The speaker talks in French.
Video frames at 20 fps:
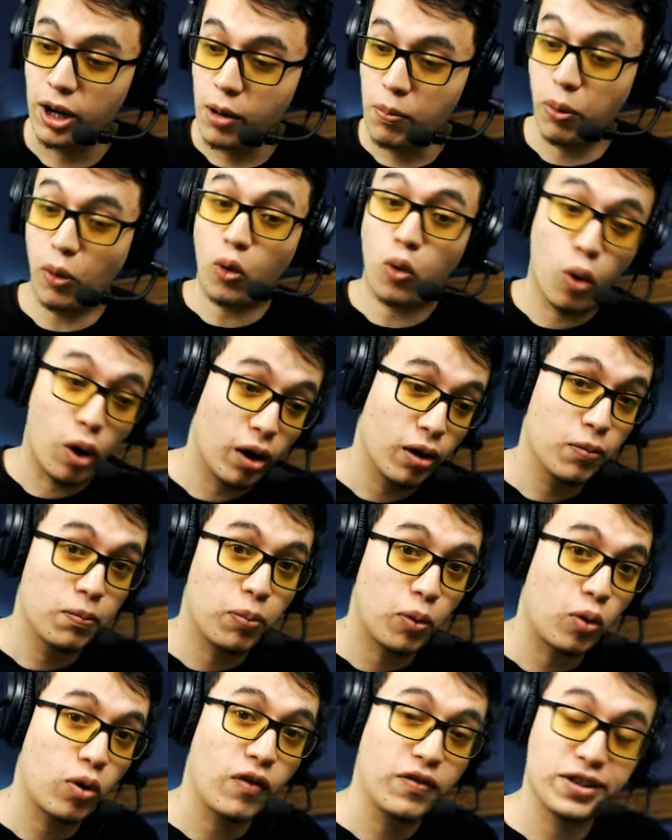Pourquoi
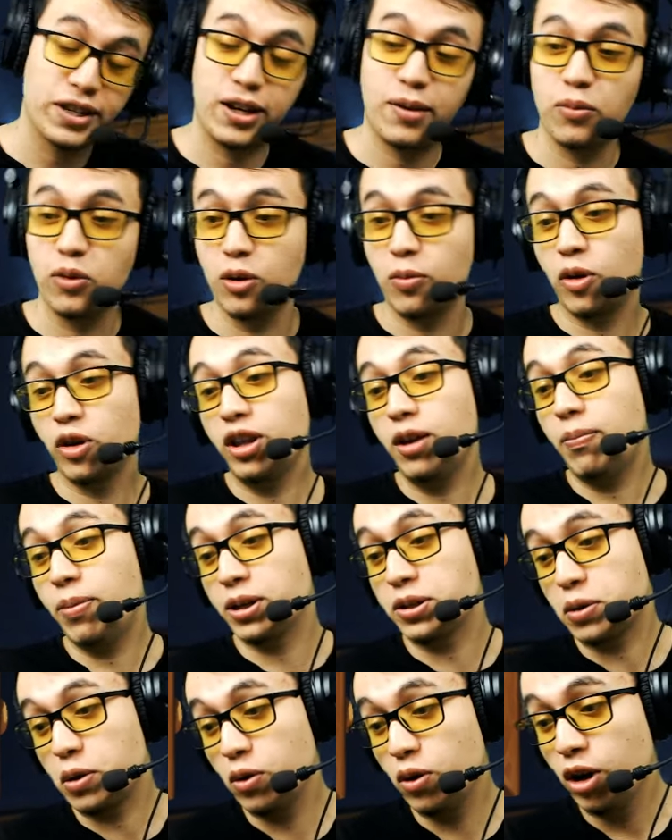Pourquoi vous allez me demander
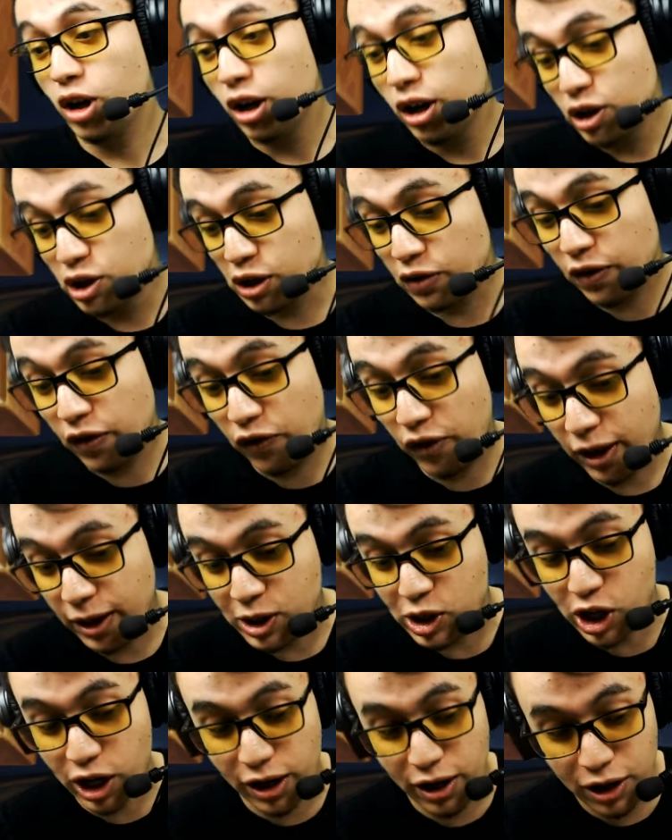Parce que j'avais fait un
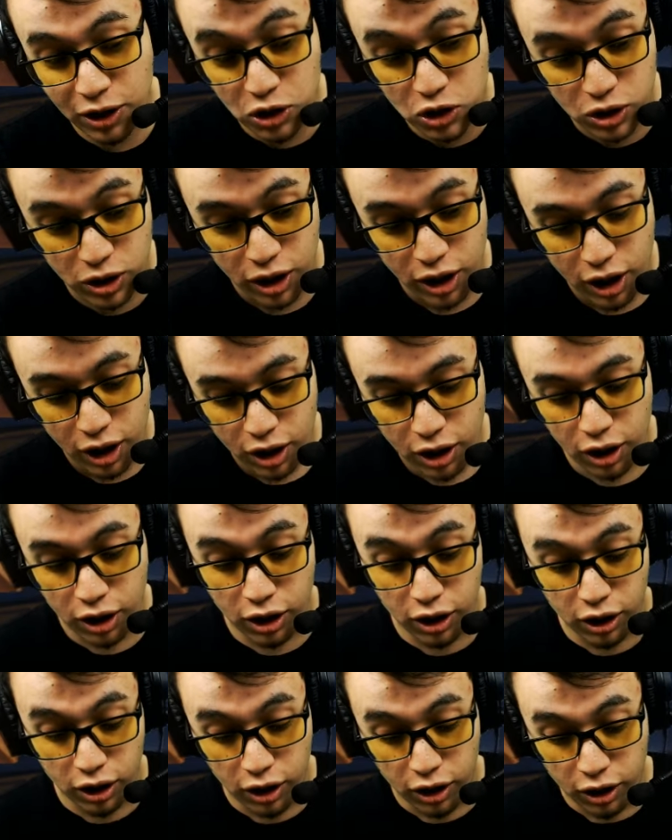challenge
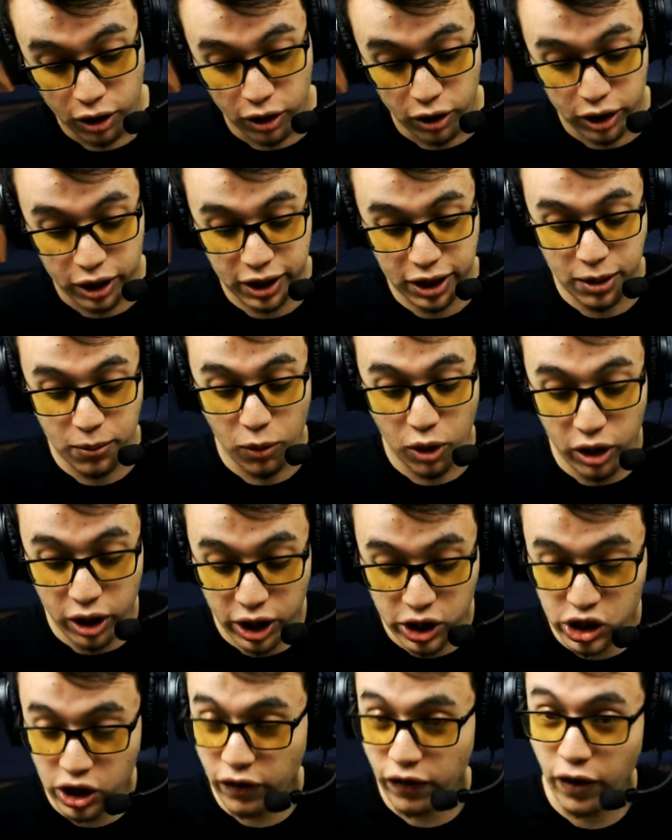euh, qui
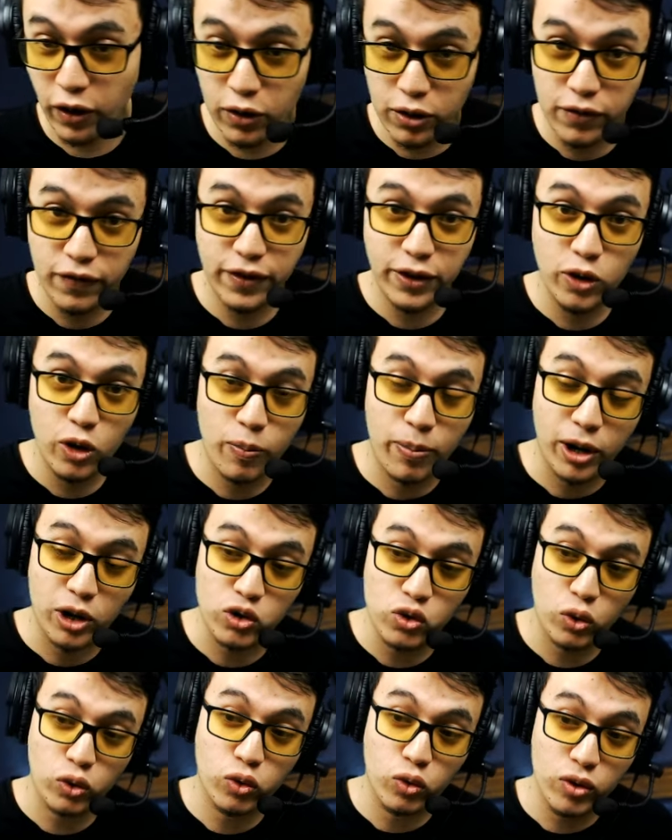m'engageait à faire une vidéo par
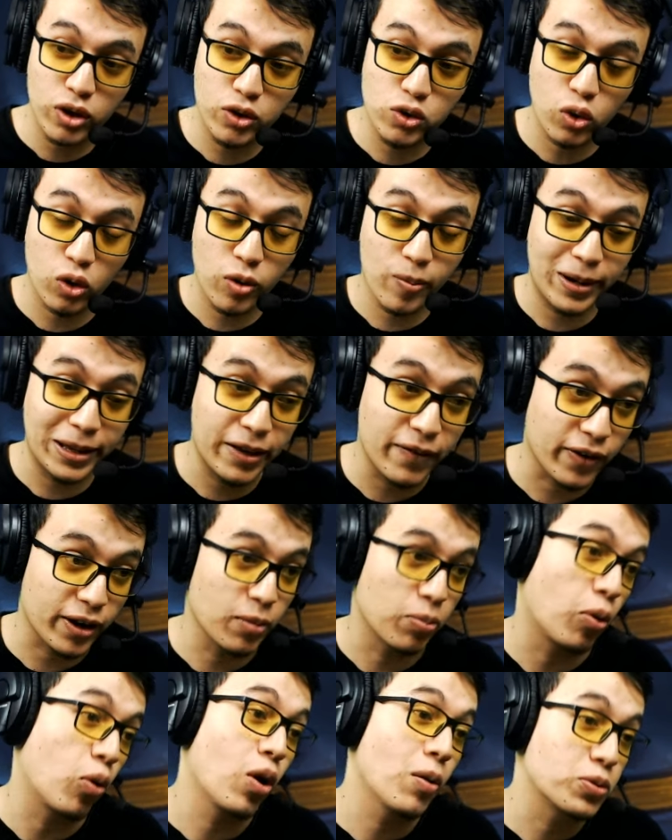jour tous les jours le mois d'avril.
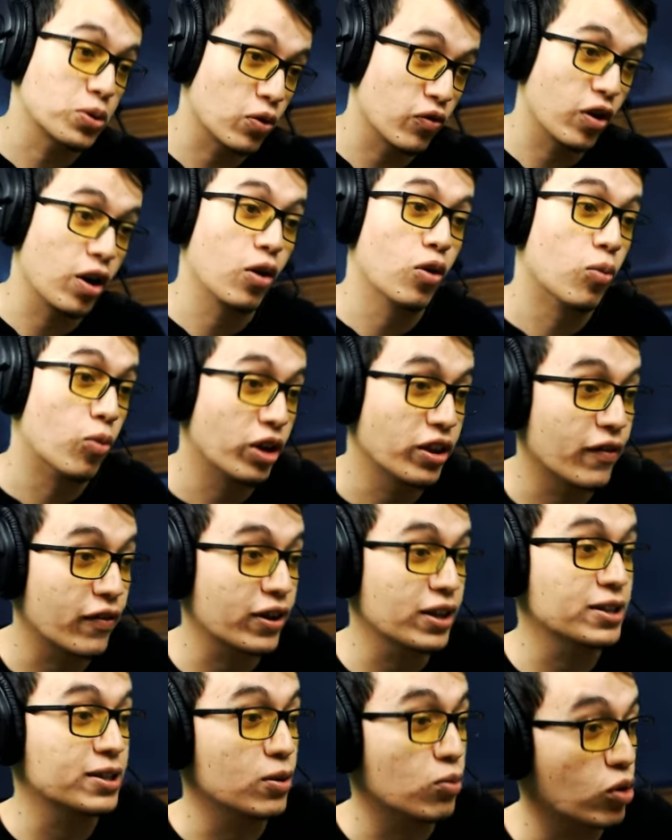Pourquoi Parce que voilà, le mois
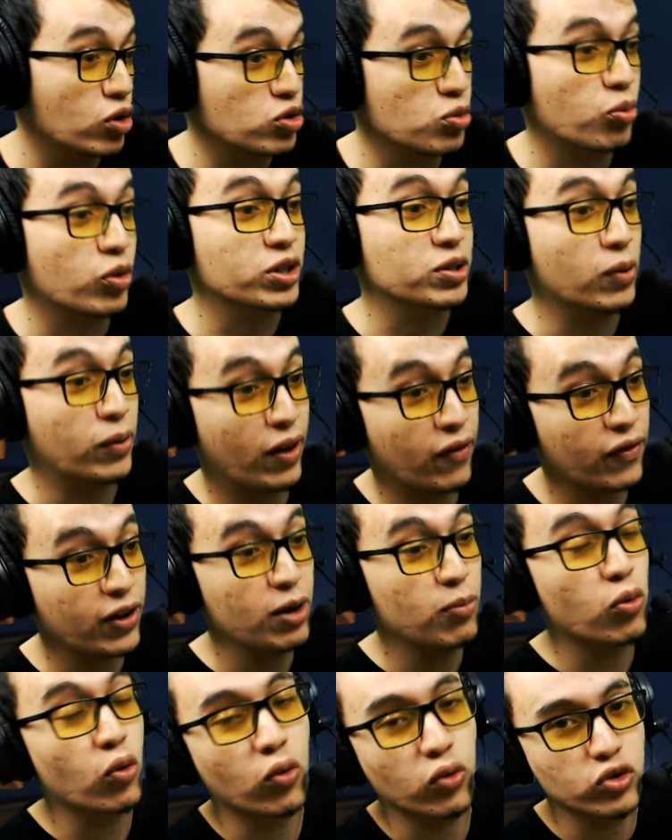d'avril c'est le mois du poisson d'avril,
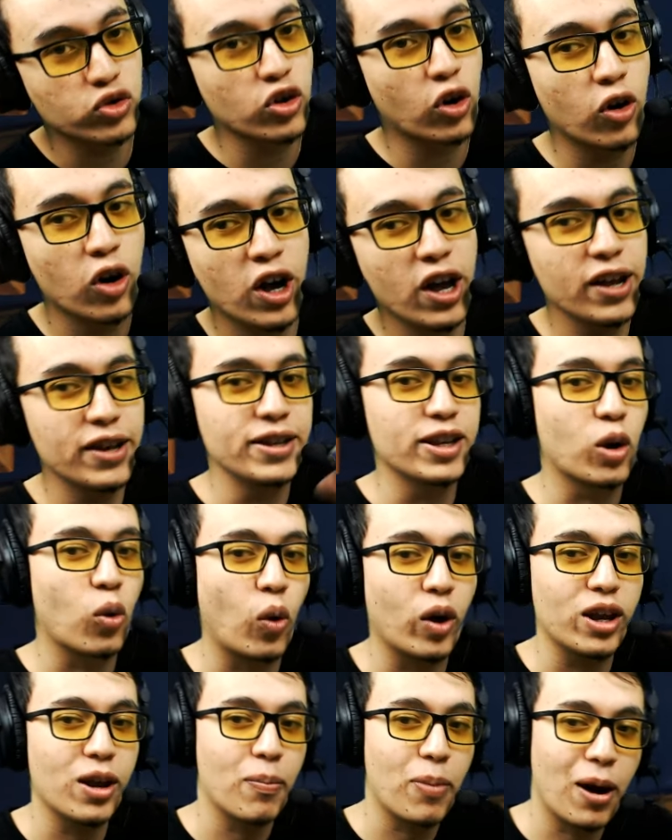beaucoup de gens n'y
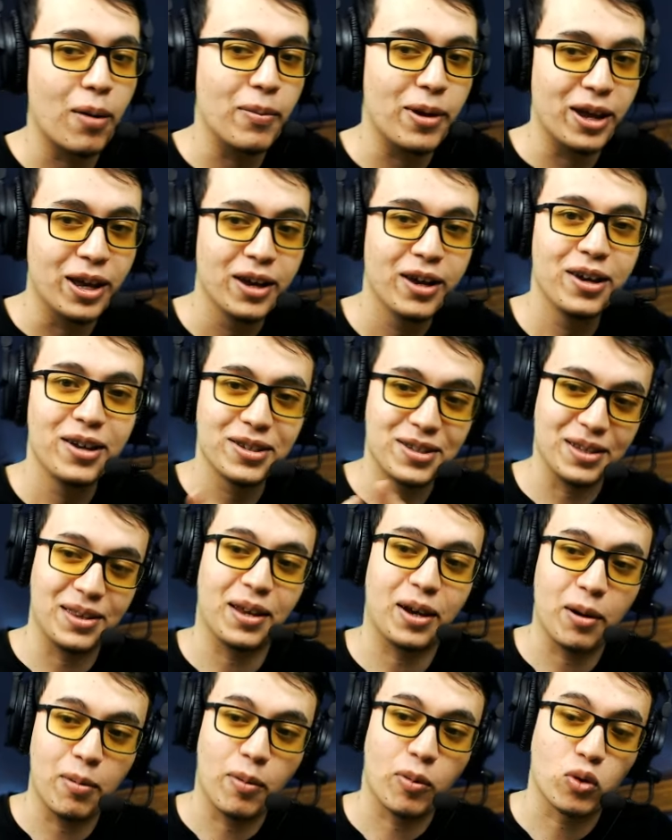croyaient pas mais c'était
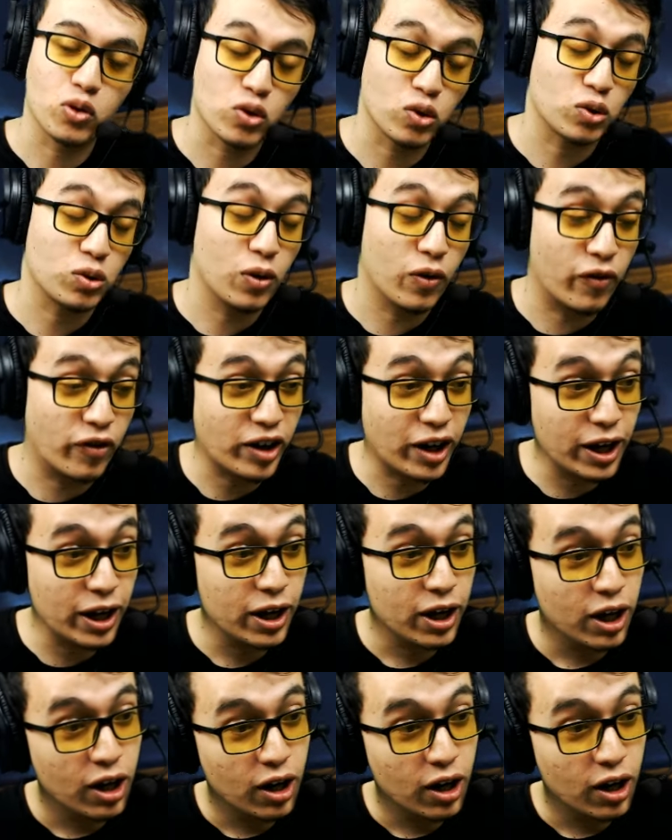quand même quelque chose de vrai.